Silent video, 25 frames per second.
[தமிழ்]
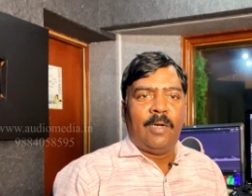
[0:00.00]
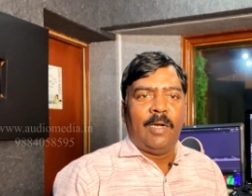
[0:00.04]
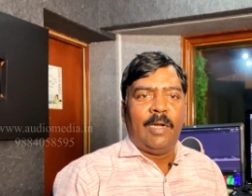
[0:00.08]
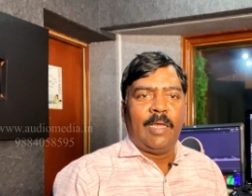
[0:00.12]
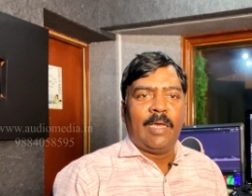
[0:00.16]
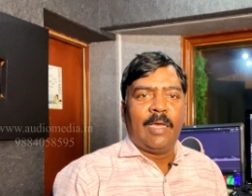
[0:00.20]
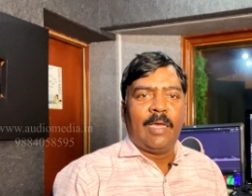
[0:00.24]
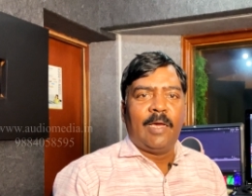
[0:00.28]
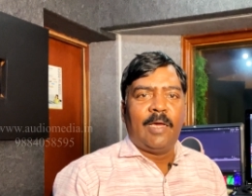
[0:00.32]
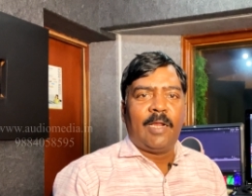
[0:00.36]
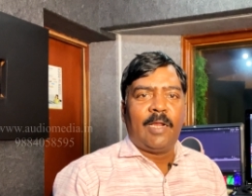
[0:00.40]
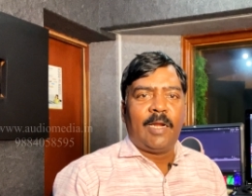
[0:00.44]

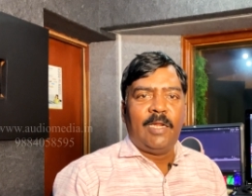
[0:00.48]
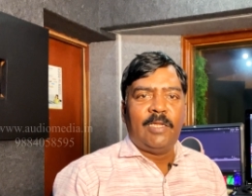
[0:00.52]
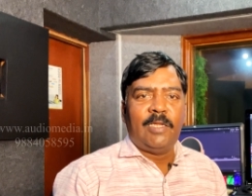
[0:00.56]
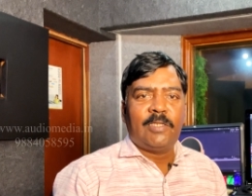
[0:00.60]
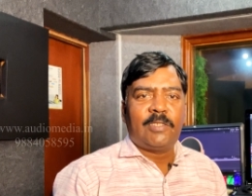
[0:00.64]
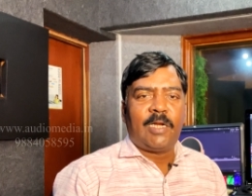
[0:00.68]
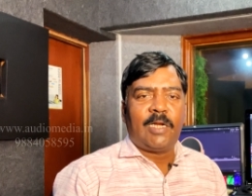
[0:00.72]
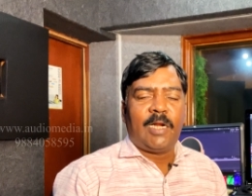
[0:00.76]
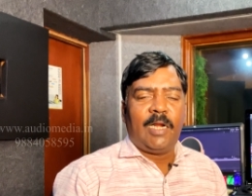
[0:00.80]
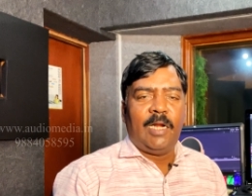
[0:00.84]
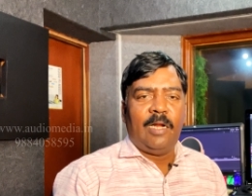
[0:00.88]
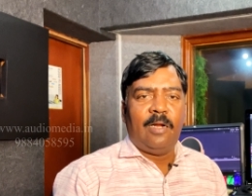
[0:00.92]
நீங்கள் க்ரீன்
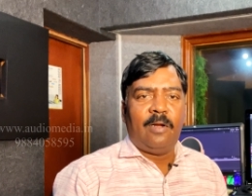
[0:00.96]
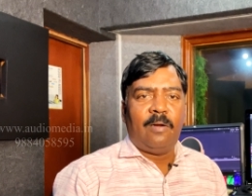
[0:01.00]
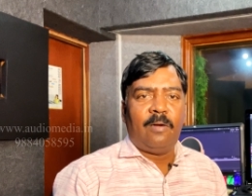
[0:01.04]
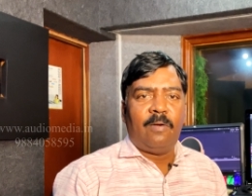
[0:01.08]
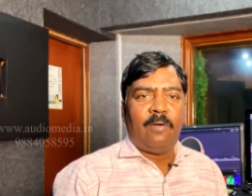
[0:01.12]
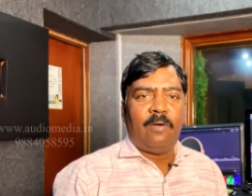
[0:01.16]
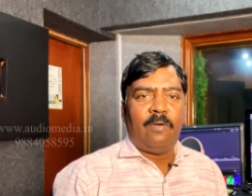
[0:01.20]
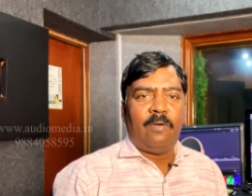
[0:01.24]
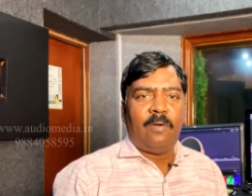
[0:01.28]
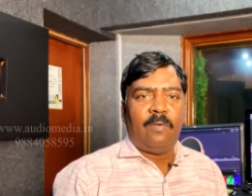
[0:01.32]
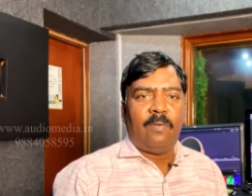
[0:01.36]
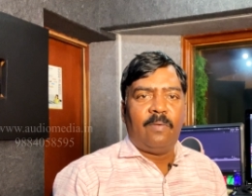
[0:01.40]
ஸ்க்ரீன்
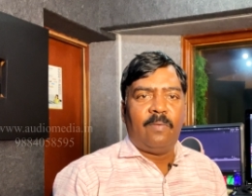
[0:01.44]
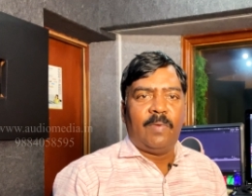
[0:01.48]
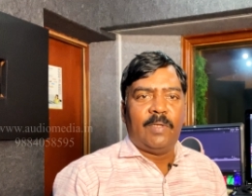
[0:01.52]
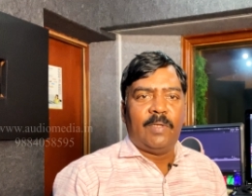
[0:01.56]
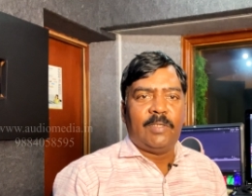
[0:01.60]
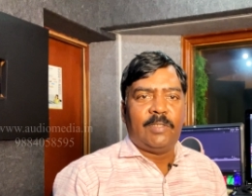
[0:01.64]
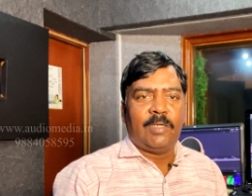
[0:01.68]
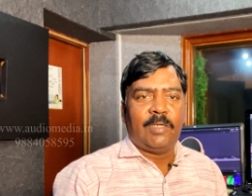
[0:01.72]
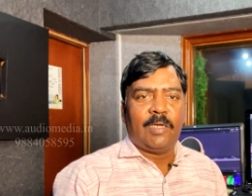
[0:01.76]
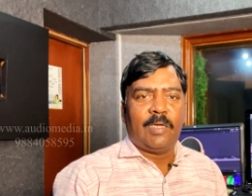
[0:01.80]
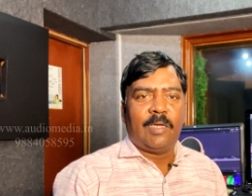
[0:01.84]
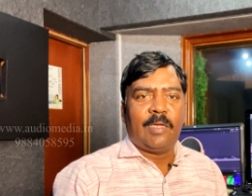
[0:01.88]

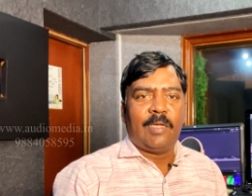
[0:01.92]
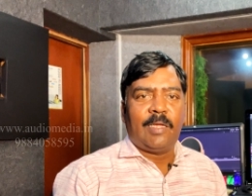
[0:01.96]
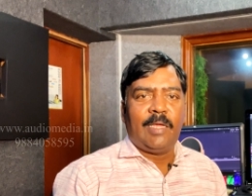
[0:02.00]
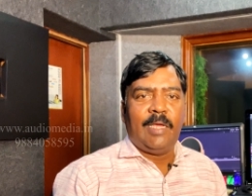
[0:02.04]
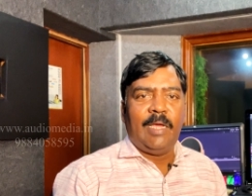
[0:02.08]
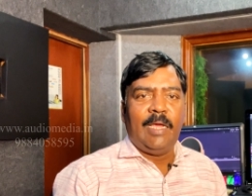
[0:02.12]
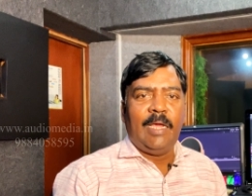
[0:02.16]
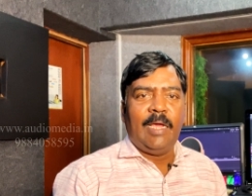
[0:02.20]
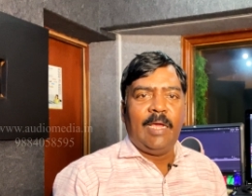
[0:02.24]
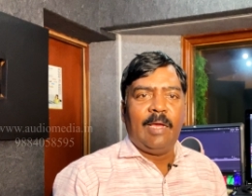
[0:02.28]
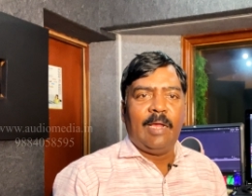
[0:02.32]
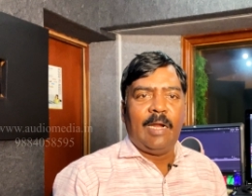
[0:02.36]
வச்சு
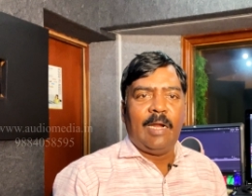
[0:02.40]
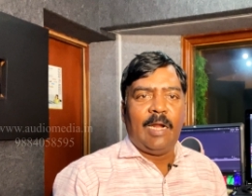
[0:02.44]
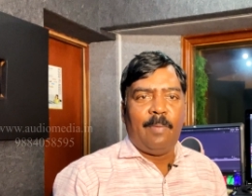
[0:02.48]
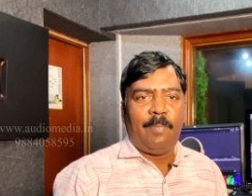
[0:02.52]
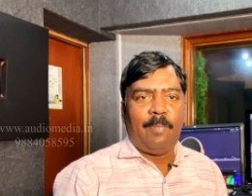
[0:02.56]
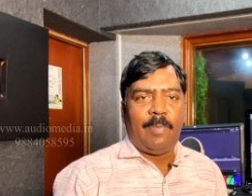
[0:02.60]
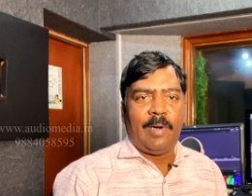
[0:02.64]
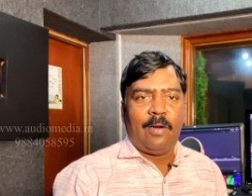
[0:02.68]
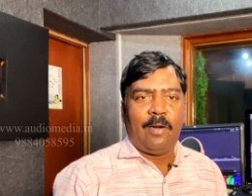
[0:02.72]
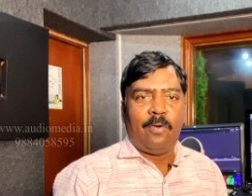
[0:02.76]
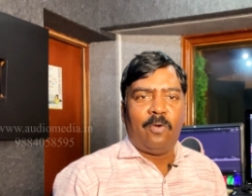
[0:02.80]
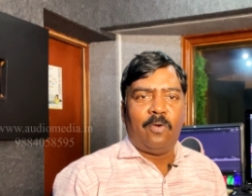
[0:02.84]
கீயிங்
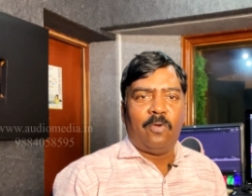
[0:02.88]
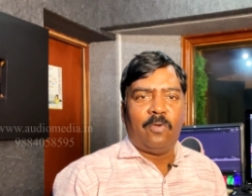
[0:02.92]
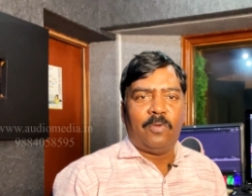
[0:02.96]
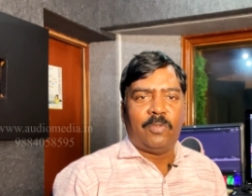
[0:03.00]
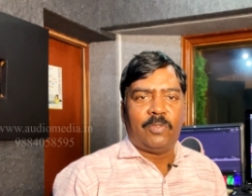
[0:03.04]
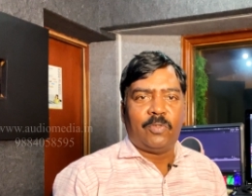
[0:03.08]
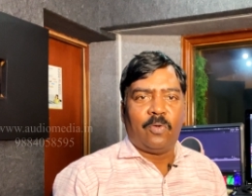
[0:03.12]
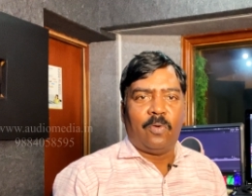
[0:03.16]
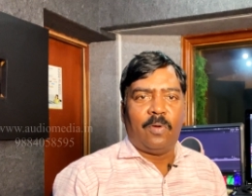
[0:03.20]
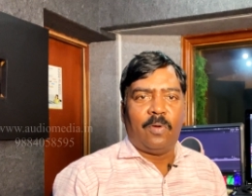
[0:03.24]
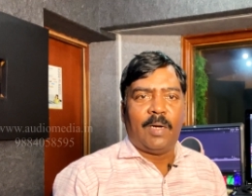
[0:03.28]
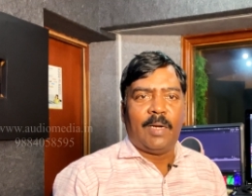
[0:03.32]
எல்லாம் பண்ணணும்னு
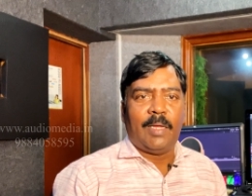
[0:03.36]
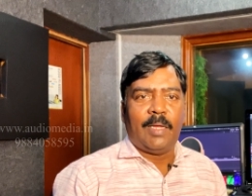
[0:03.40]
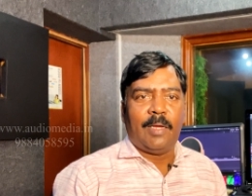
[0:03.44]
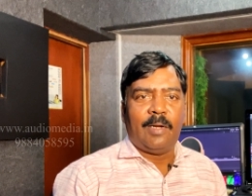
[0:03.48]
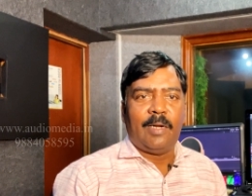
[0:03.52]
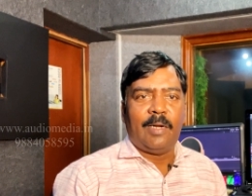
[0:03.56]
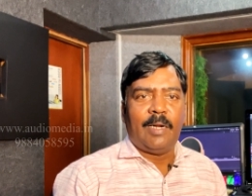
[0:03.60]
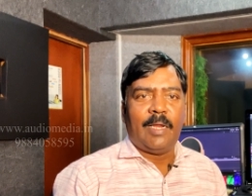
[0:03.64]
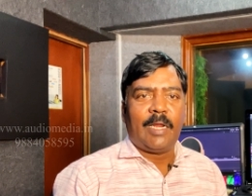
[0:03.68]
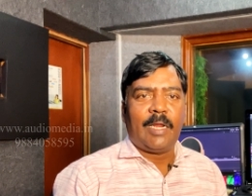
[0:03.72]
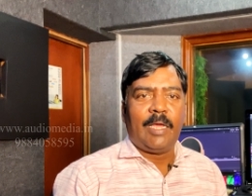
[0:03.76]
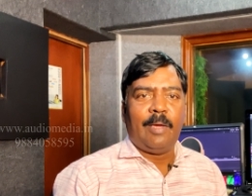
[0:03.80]
வச்சுக்கோங்களேன்
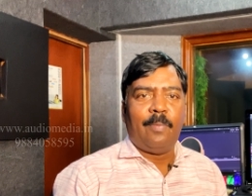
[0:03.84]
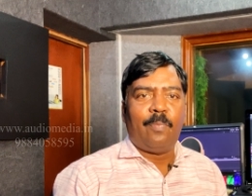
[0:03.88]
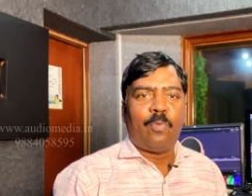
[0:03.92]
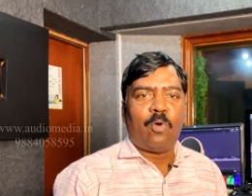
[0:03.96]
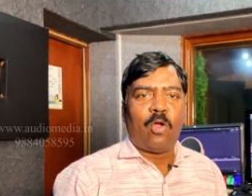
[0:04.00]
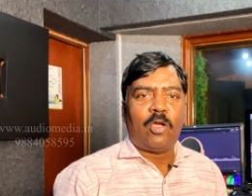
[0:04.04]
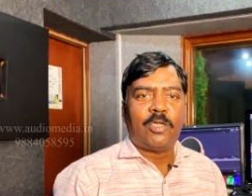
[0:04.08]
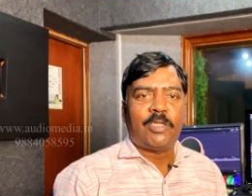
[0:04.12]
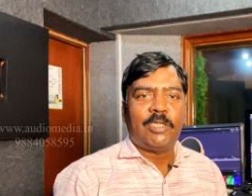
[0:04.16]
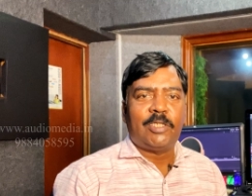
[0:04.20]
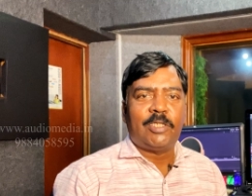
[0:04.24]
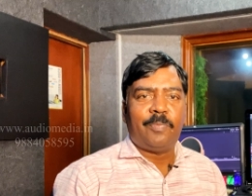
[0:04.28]
நிறைய
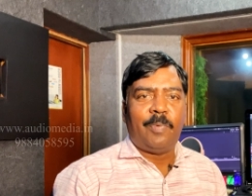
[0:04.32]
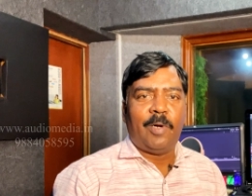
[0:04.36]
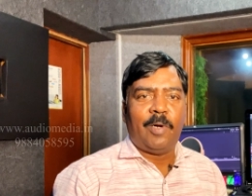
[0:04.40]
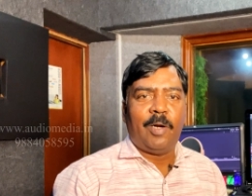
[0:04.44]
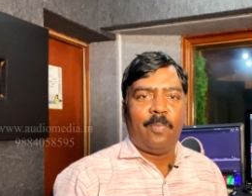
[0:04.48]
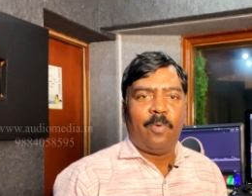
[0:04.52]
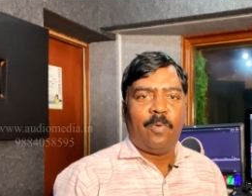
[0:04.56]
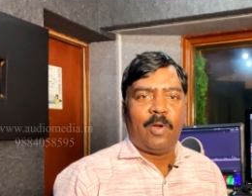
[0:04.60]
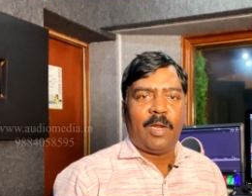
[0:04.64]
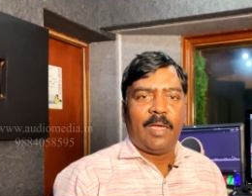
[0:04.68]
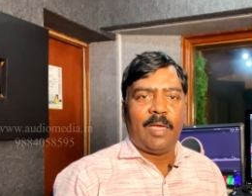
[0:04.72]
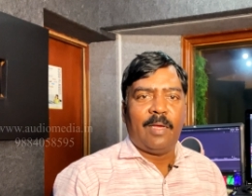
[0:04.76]
ப்ராசஸ் பண்ண
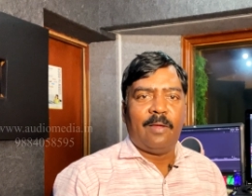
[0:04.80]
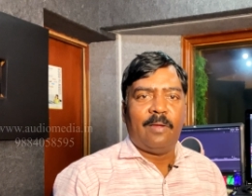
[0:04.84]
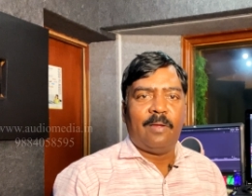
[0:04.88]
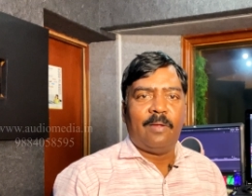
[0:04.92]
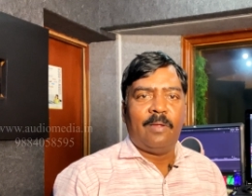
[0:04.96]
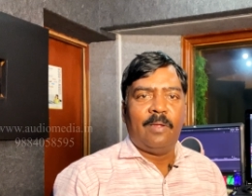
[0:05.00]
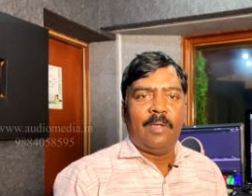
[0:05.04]
போகிறீங்க